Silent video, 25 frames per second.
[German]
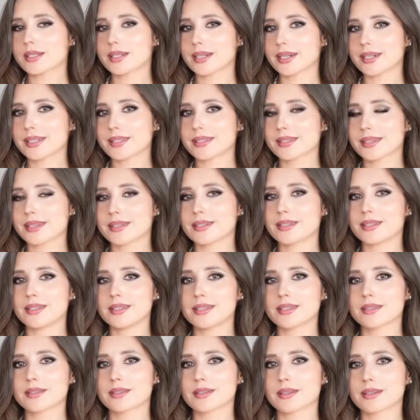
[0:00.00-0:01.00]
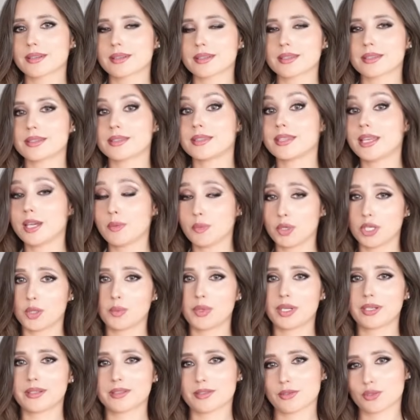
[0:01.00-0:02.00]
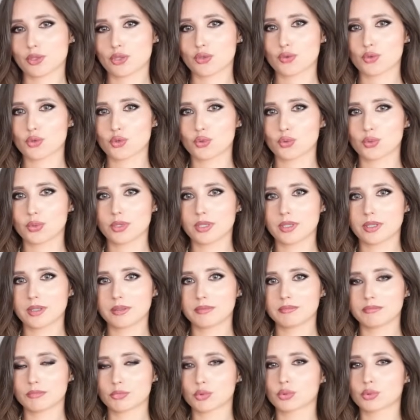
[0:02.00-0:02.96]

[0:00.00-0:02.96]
dass diese sehr minimalistischen Schuhe